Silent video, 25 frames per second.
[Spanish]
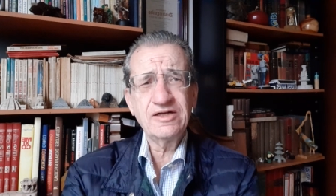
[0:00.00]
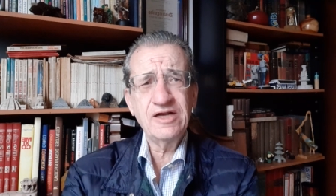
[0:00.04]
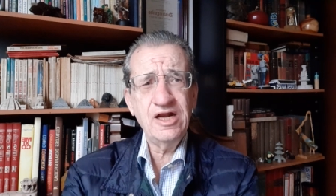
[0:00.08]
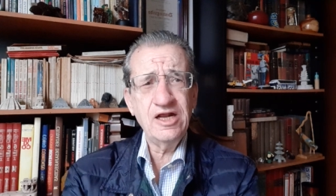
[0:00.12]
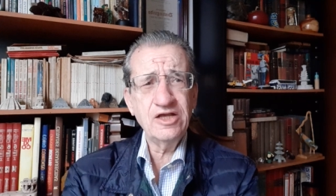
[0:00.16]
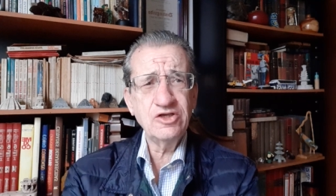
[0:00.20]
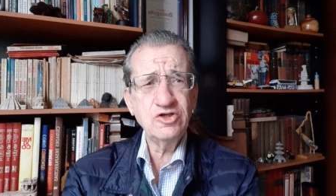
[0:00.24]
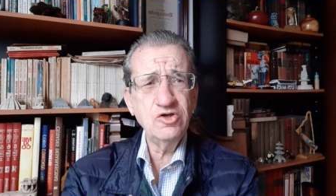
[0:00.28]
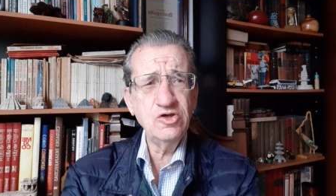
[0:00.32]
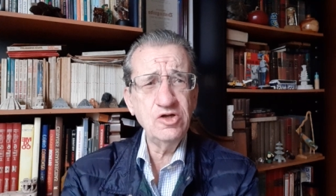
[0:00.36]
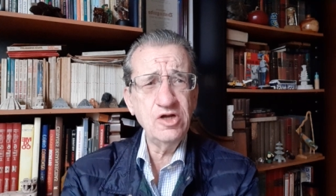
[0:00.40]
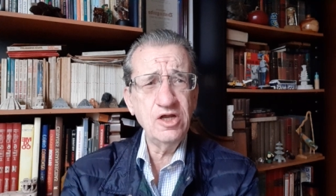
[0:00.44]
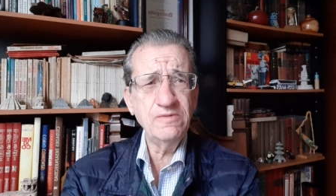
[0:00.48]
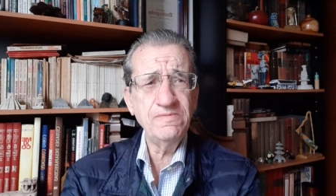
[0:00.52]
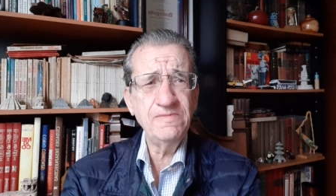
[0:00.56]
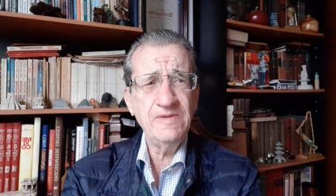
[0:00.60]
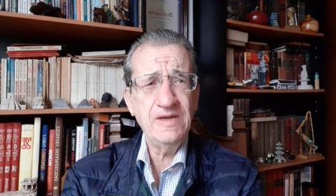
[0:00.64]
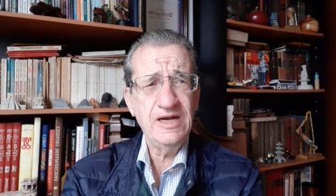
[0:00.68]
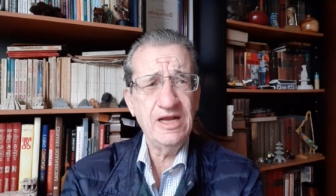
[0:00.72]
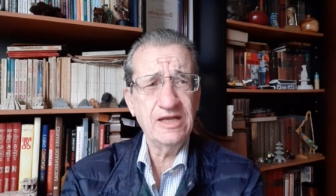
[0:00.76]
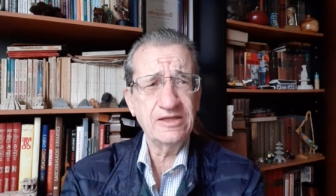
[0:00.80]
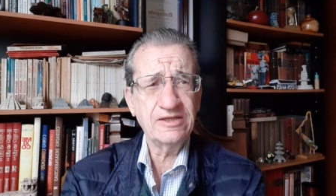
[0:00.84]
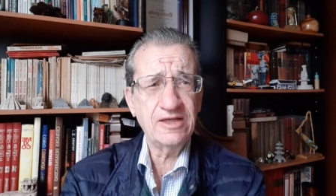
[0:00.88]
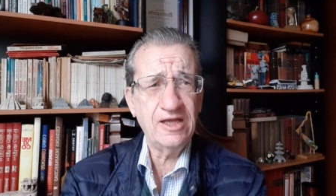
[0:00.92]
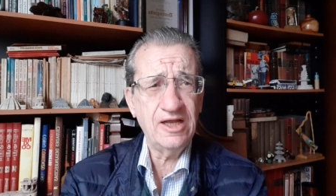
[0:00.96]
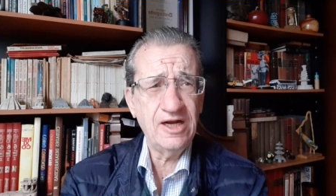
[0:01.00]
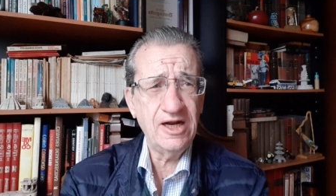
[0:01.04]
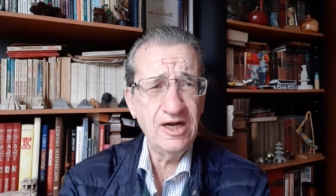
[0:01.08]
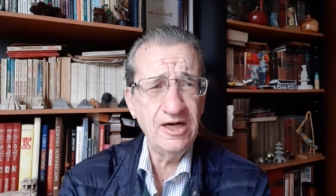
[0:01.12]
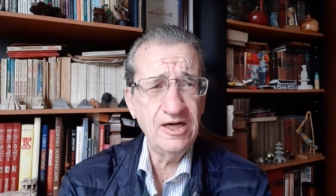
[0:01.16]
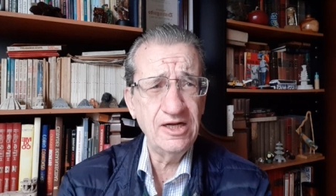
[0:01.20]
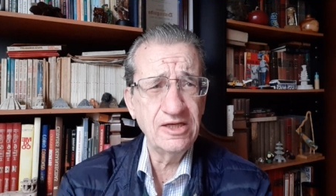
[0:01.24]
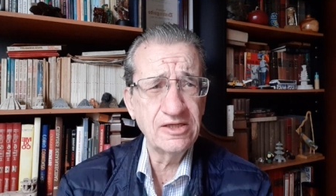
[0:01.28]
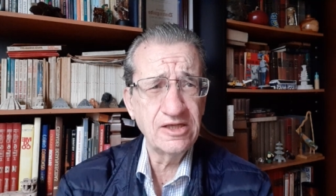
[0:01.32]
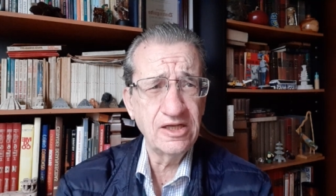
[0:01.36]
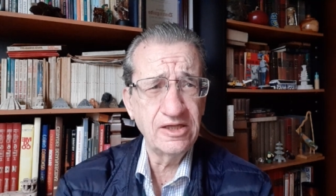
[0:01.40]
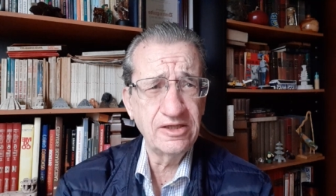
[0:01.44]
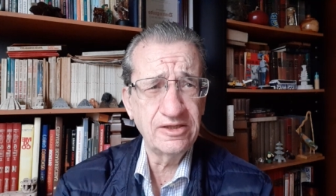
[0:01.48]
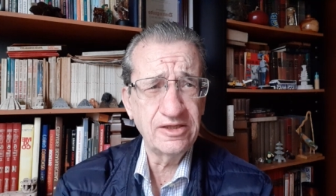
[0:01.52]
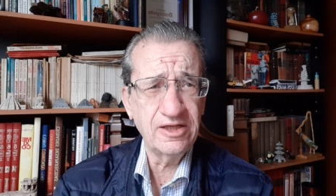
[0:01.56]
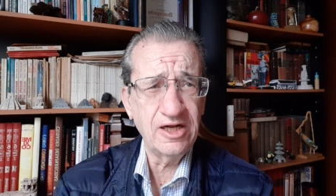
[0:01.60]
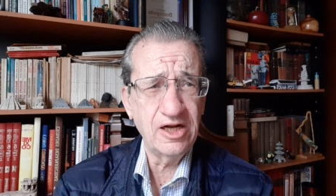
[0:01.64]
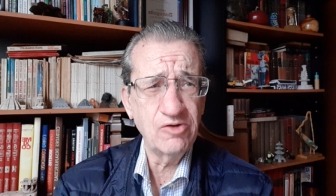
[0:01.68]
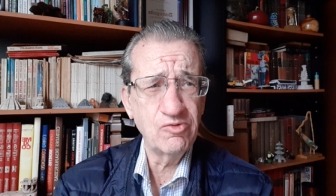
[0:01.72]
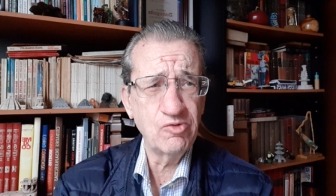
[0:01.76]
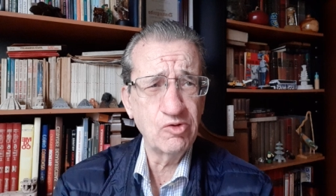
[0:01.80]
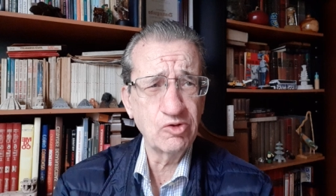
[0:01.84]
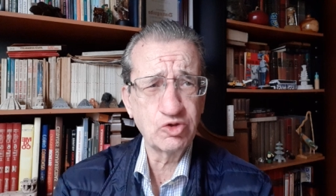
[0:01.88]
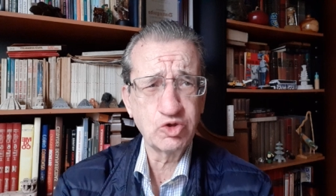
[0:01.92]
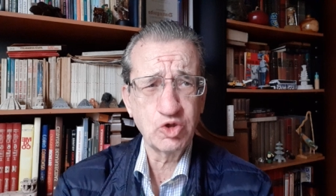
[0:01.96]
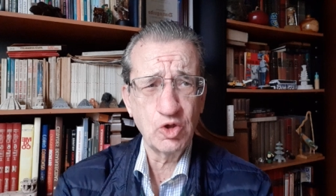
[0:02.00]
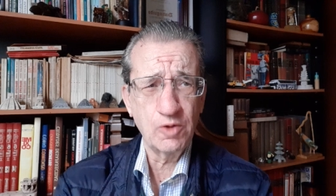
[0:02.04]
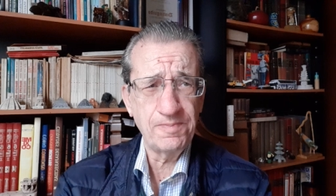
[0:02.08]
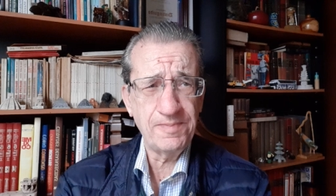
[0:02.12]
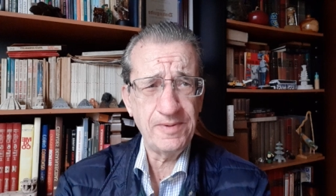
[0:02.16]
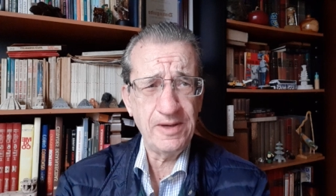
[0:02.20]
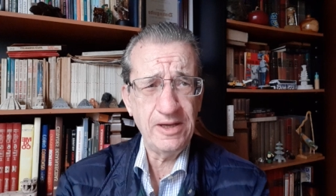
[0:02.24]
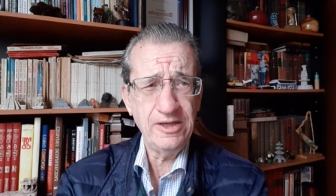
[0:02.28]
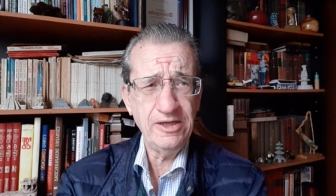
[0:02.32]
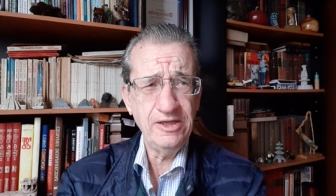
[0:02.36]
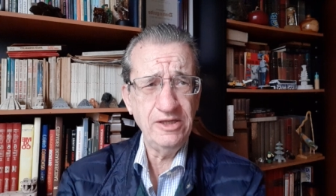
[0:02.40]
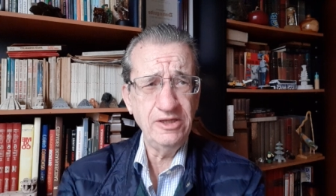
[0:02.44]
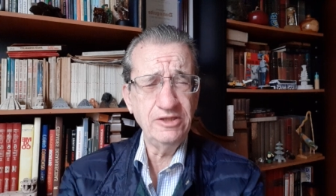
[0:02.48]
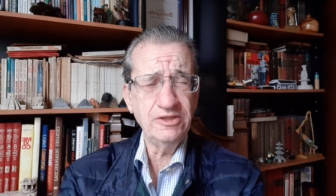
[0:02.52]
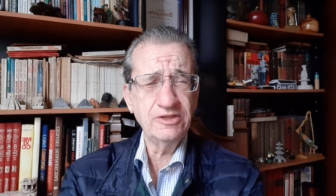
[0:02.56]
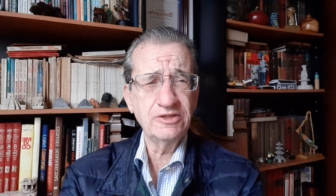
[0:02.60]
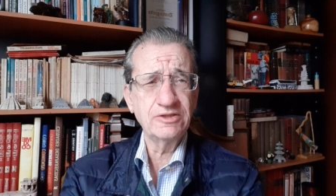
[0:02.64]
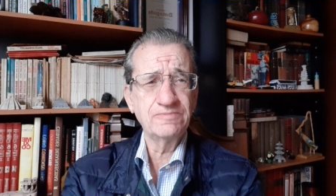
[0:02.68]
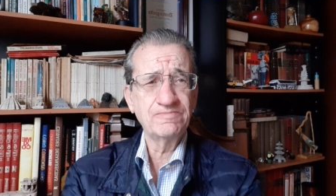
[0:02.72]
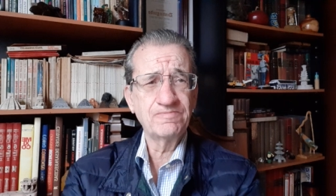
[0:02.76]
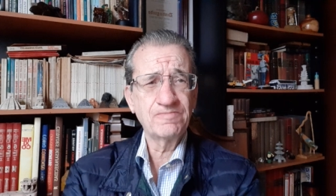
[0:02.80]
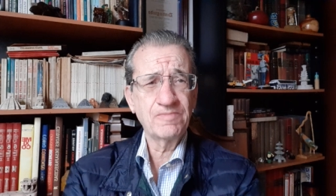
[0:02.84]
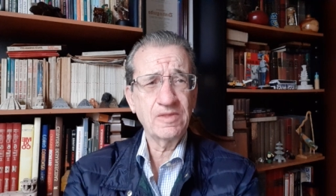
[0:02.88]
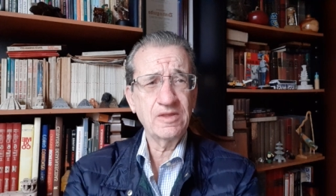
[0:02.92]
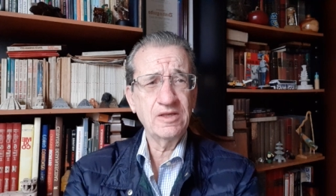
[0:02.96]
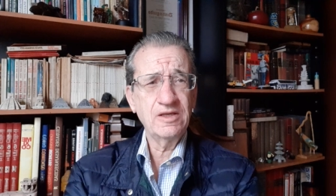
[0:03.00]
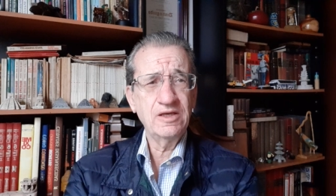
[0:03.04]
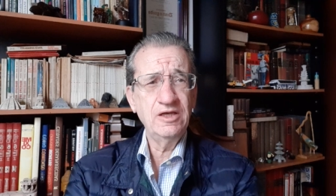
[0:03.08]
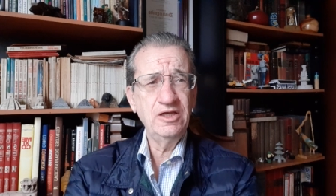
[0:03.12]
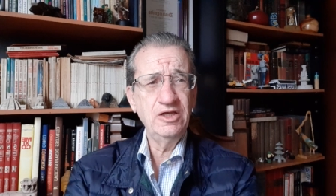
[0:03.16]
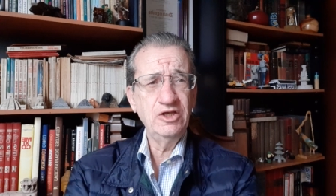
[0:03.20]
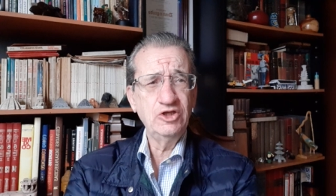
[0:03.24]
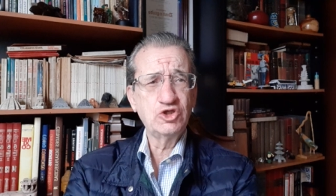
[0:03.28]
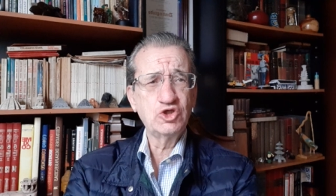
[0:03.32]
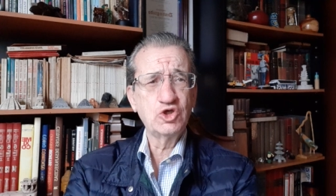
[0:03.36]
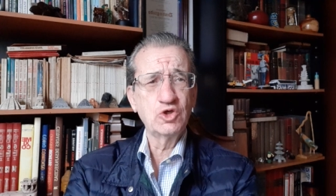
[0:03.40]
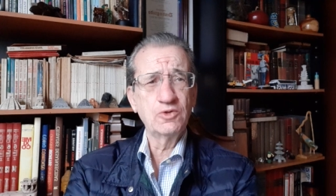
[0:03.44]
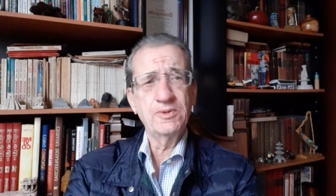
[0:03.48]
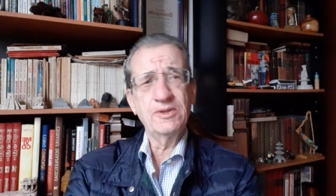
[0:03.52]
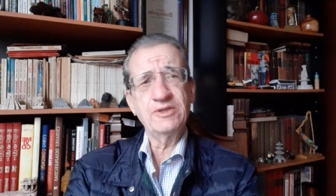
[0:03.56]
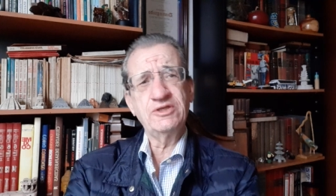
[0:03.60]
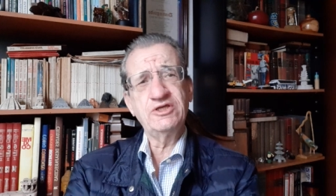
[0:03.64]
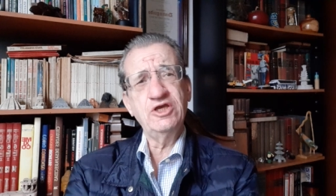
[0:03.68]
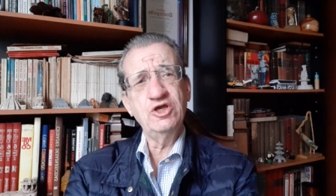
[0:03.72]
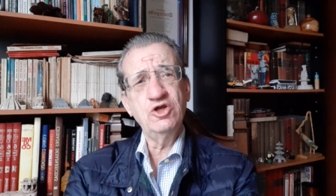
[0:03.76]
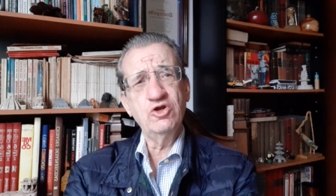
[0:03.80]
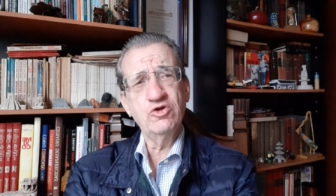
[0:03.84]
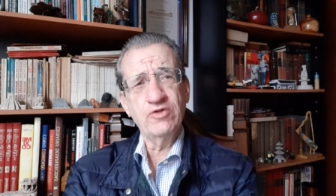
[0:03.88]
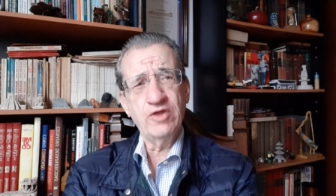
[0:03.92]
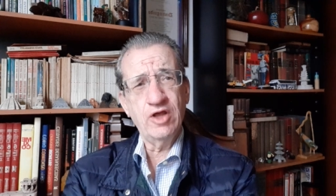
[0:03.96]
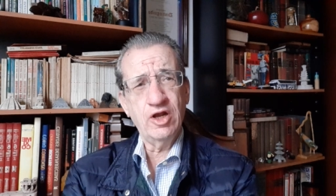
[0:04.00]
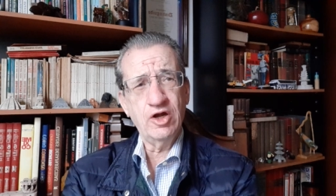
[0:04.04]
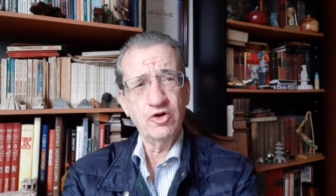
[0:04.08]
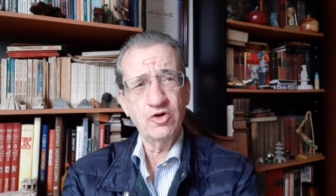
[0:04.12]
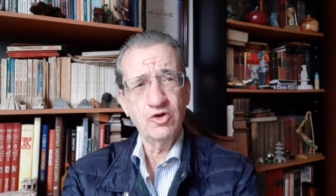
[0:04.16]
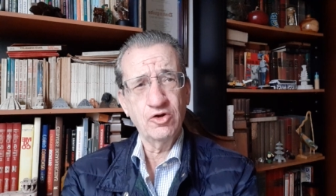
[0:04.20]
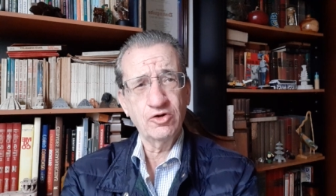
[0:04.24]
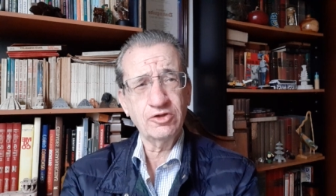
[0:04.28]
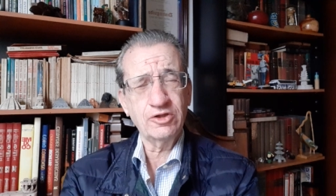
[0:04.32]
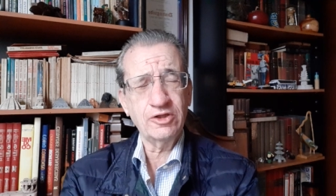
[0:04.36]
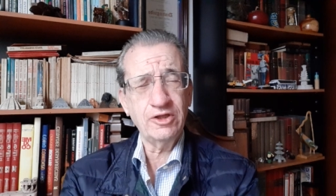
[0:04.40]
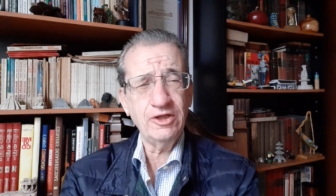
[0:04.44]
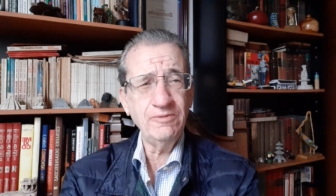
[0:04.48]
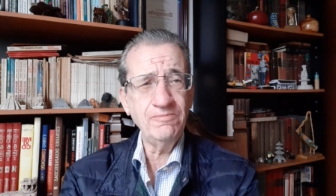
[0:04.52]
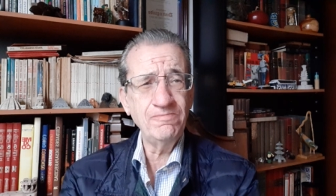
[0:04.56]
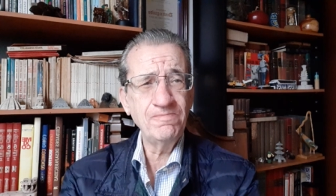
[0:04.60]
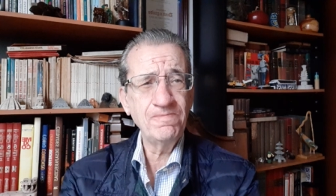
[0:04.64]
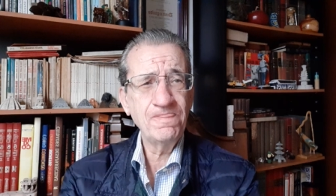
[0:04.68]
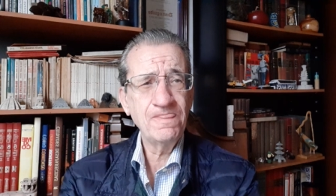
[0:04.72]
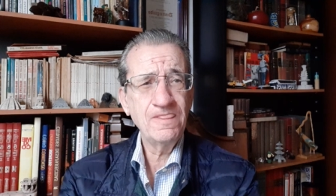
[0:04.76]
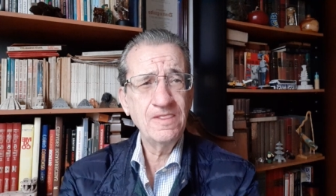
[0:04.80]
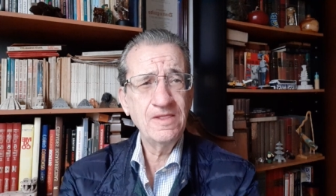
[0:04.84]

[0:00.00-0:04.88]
relaciones bilaterales entre nuestro país y su vecino del norte,